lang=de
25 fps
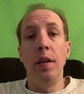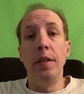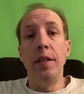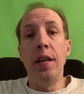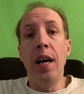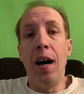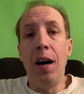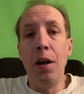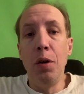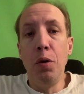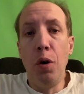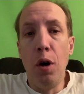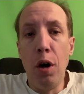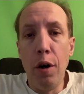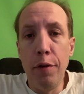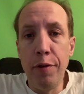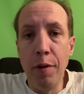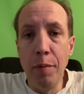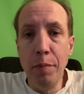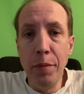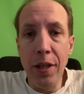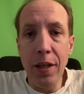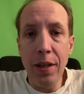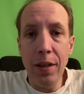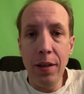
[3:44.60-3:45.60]
Ja, hallo auch
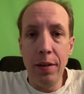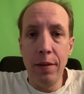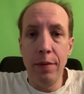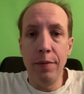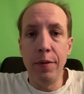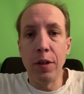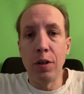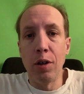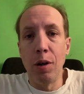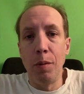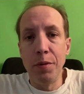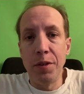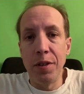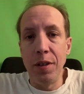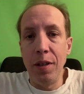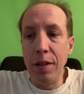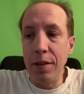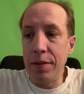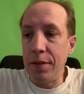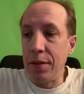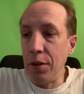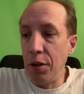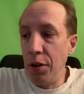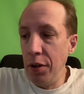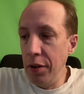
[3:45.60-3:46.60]
von mir. Willkommen zur
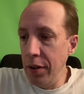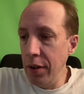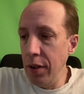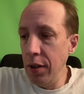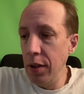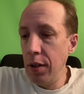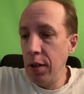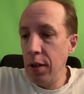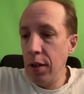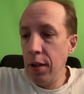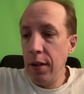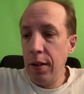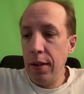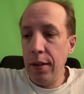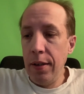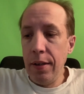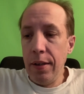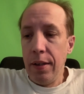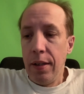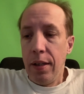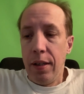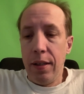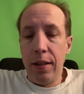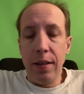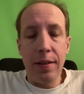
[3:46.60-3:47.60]
nächsten Runde.
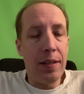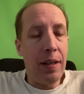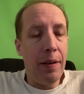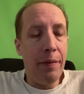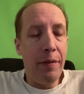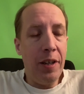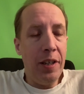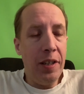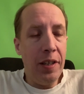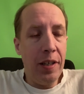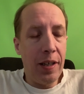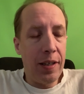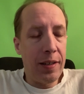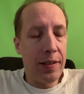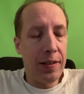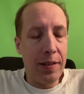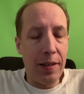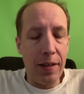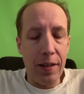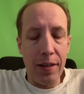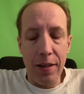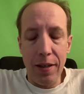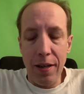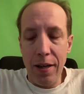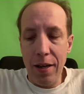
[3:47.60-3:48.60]
Dass der Winnie das
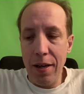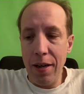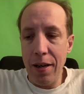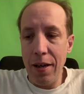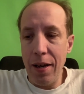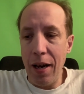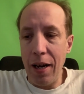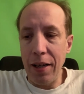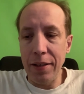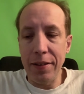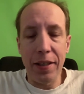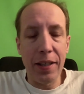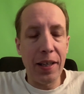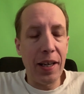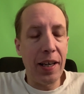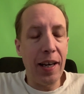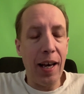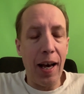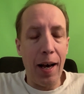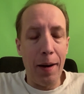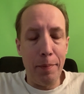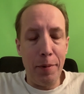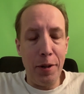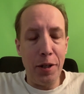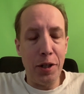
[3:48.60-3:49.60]
äh, Hertha
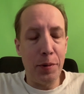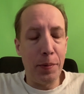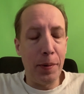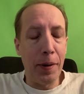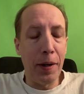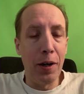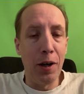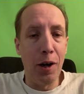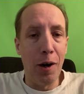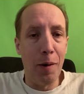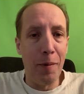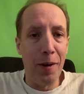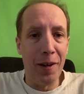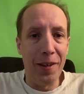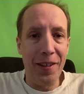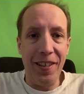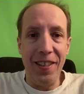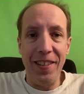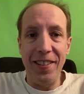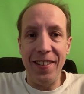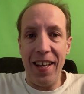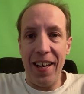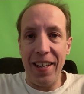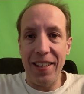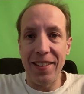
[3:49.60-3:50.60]
gegen RB-Spiel genommen hat,
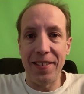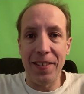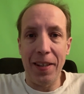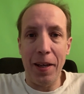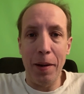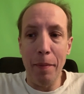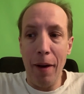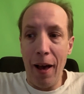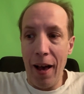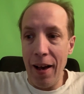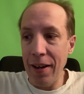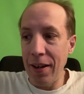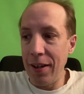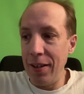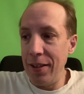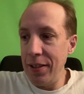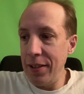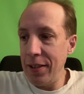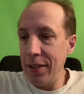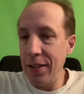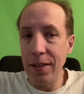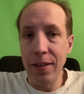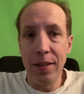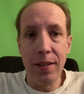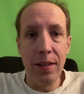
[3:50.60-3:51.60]
ist extrem
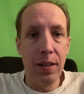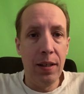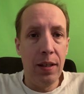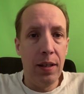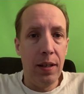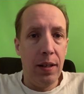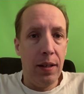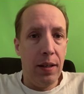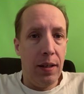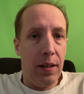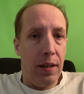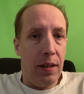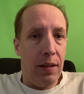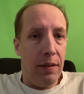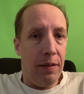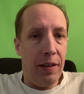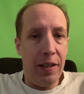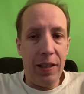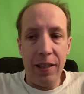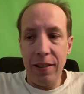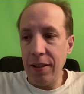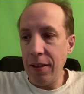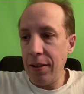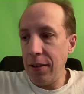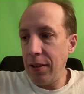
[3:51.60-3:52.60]
ärgerlich.
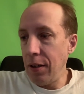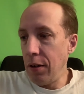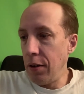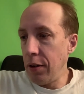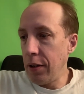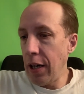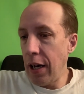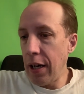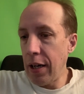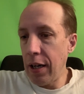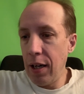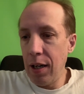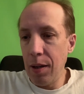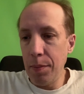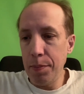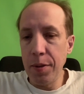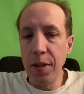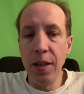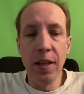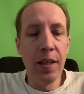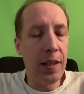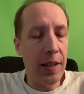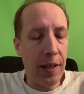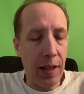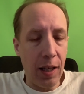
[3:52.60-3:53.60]
Weil das hätte ich auch gern
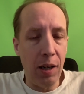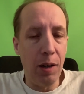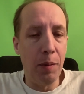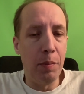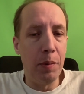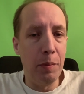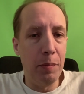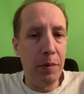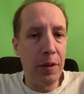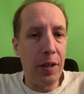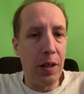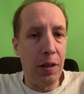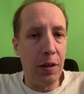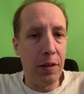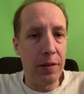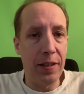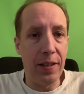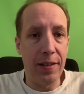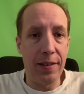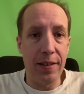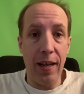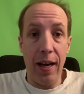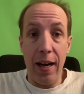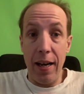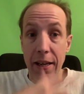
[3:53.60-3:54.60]
gehabt. Ich glaube nämlich auch,
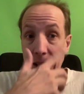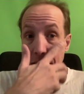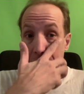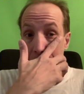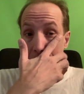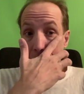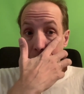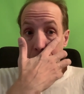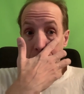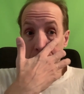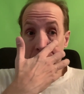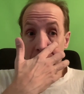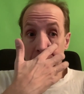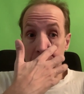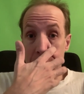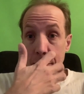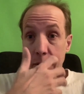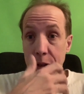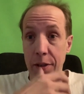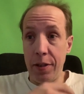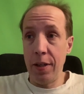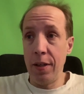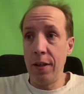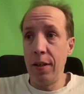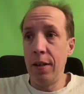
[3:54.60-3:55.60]
dass da einiges los sein
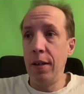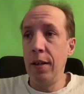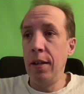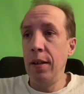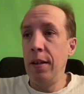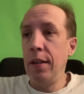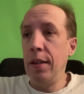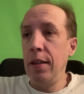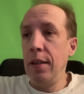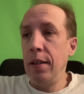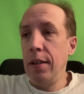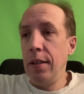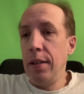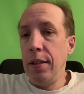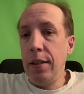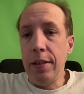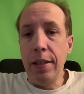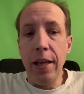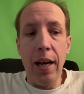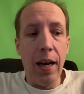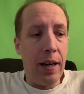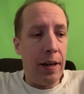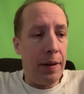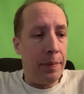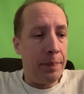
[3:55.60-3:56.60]
wird.
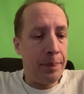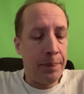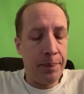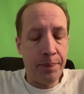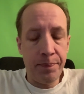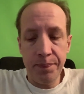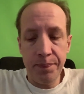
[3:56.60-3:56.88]
Ja,